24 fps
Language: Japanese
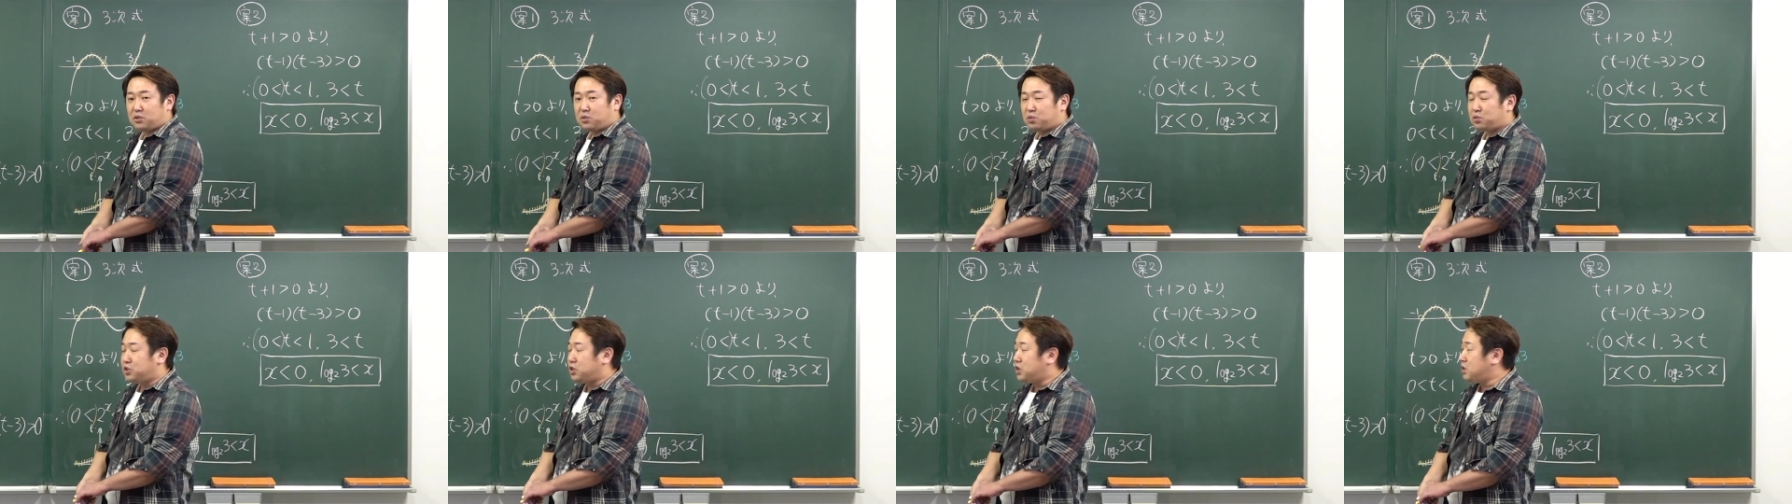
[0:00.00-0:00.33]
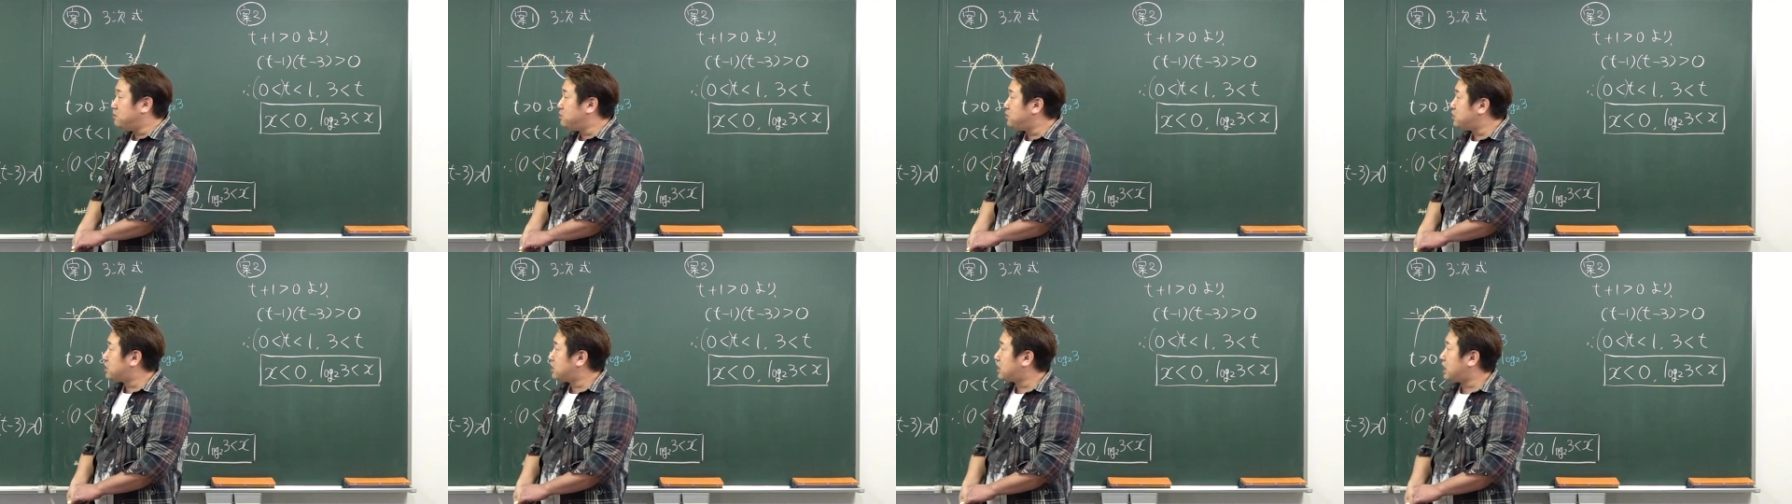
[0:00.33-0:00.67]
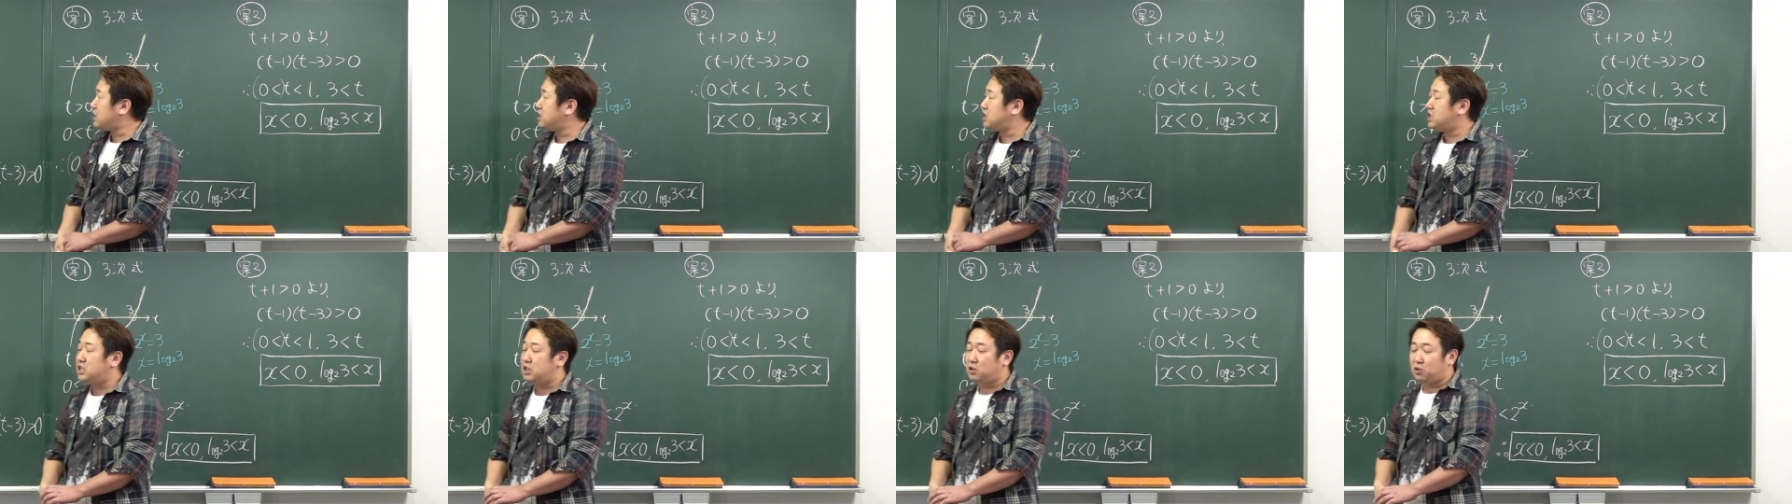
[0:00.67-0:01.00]
特に難
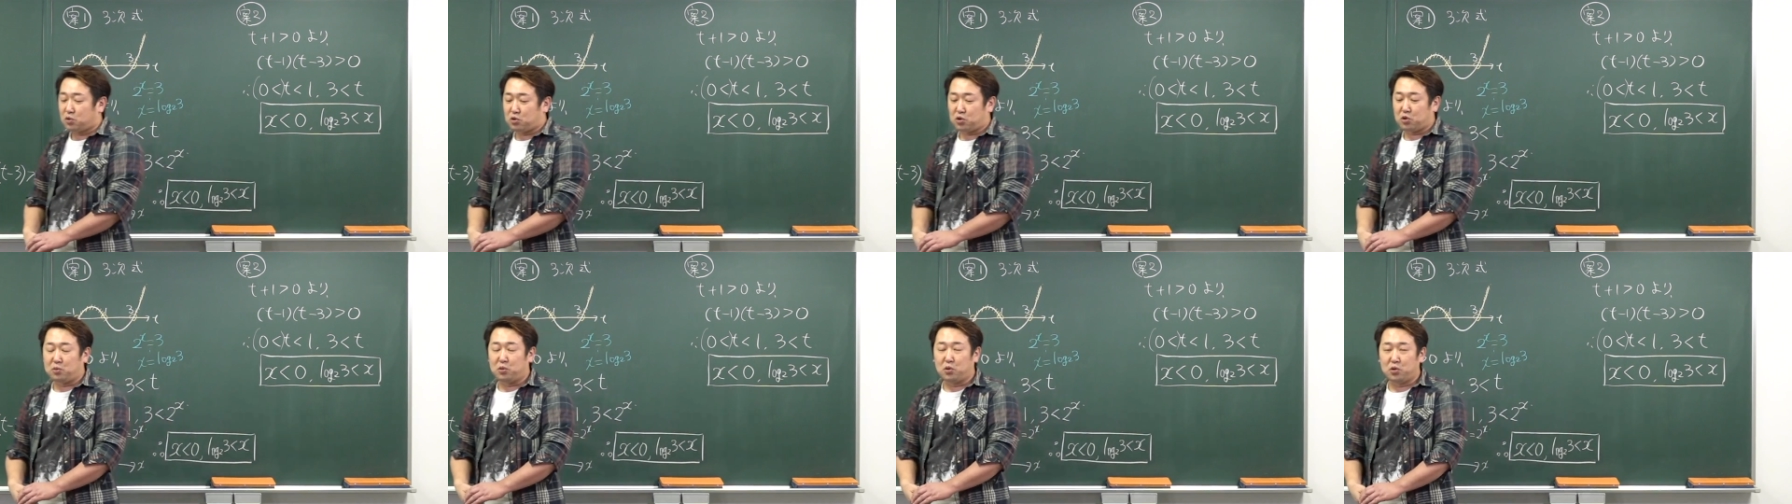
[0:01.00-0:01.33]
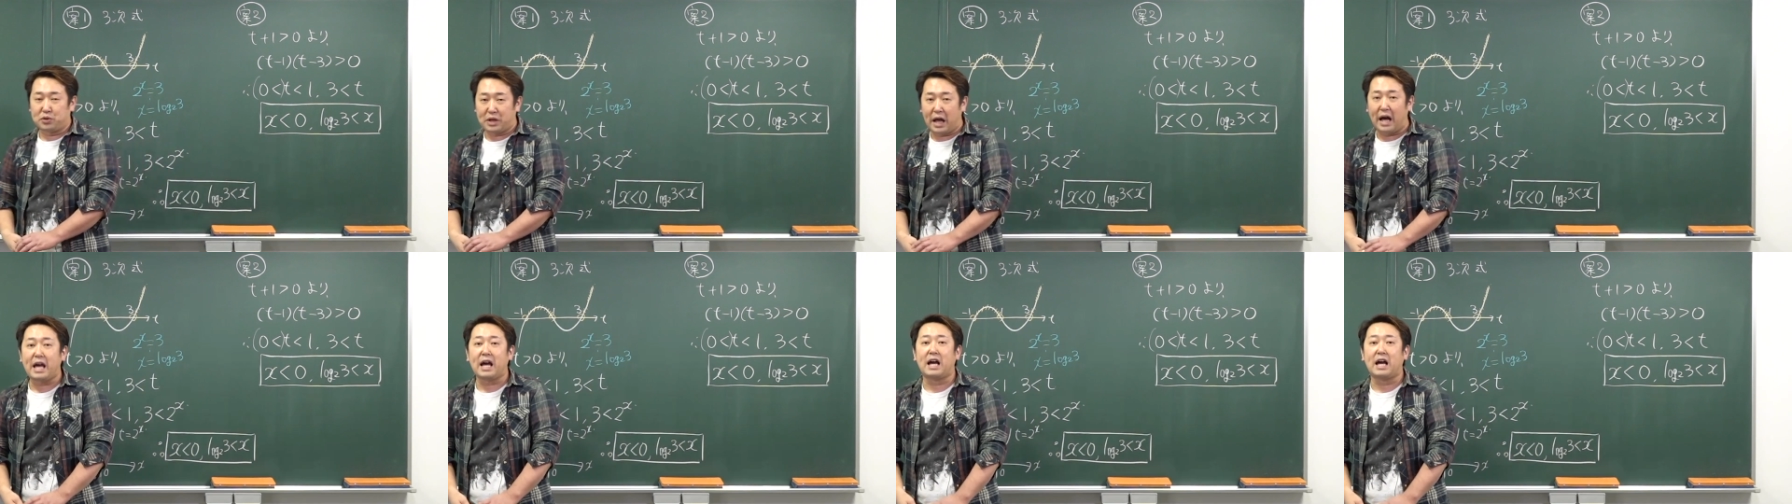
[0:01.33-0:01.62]
しいこともな